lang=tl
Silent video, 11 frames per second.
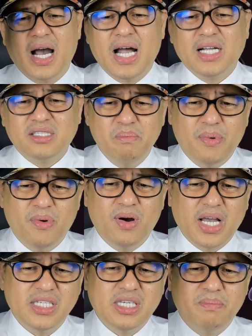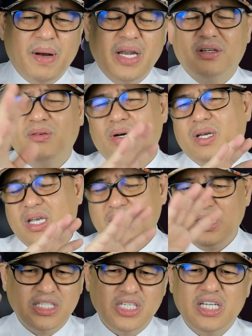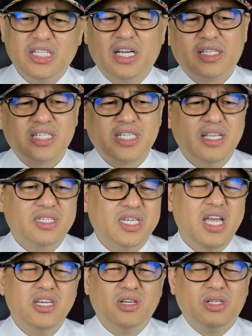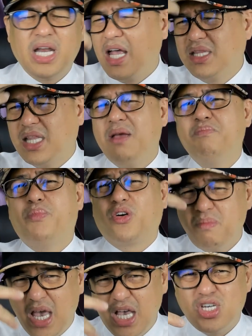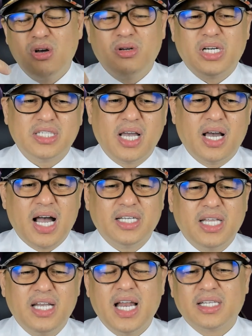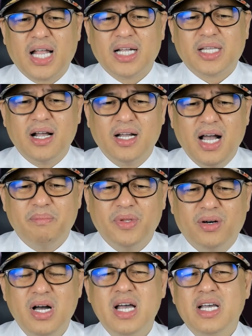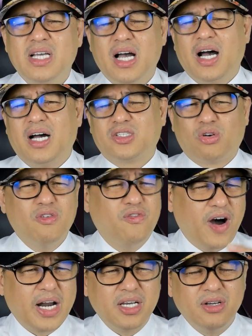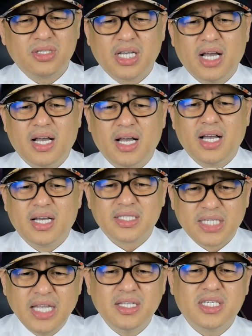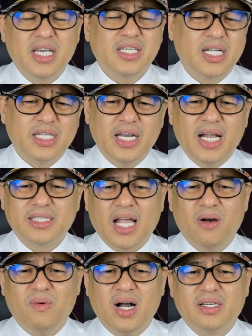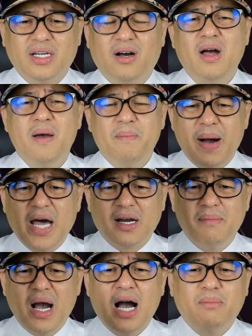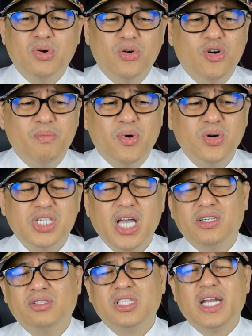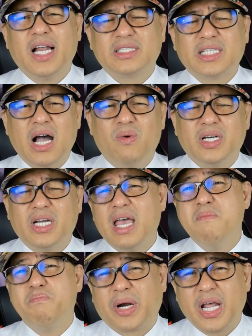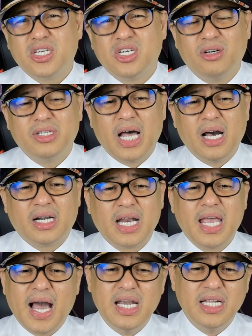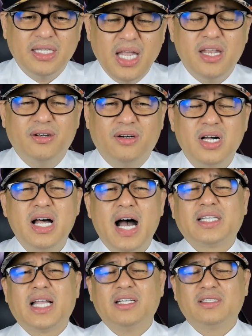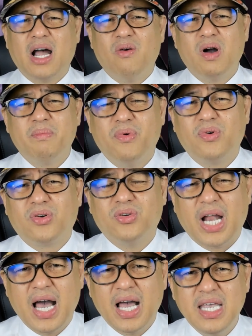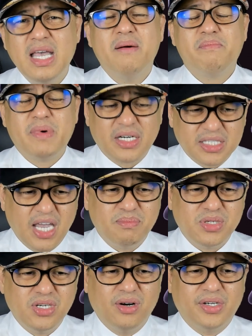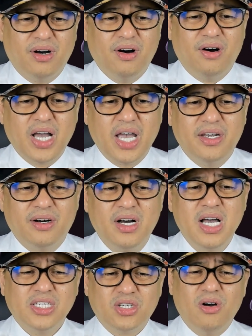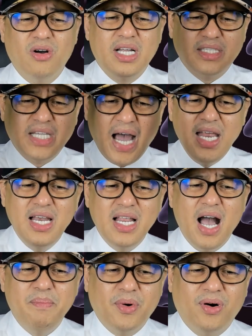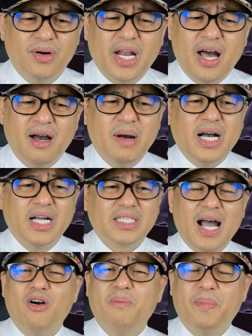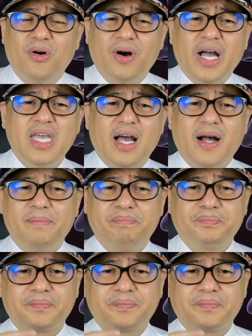ng ating pong kaisipan no it's either the sensation and the information na siyang ating natatanggap no uh, through various uh, senses na tinatawag no para makabuo po siya ng tinatawag na impression ng reality no at ang tawag po ron ay perception okay no so dahil nga po na ang mga tao po ay uh,